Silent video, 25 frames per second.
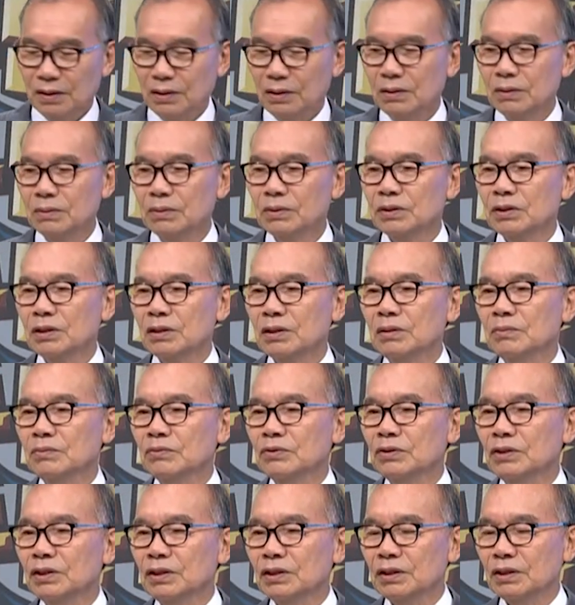여보
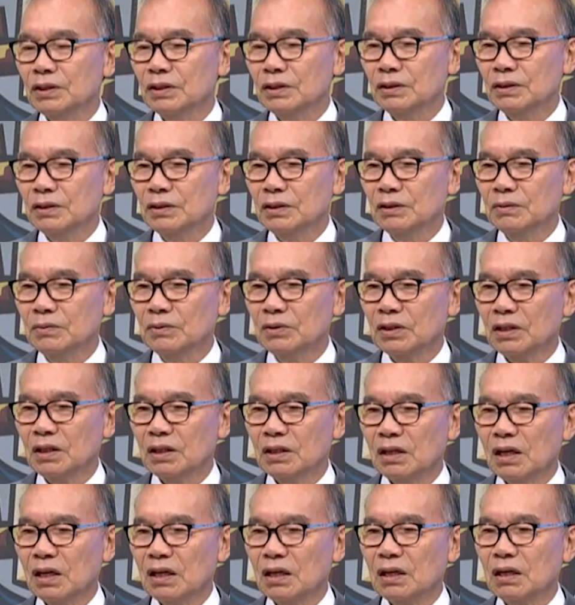젊은이 너무 그래
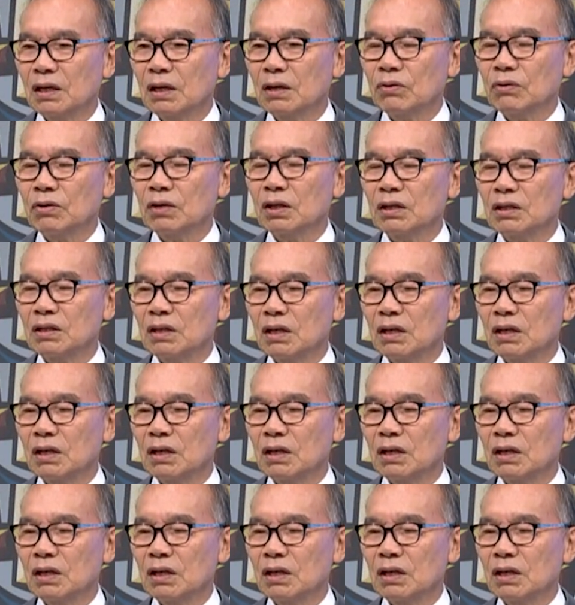날카롭게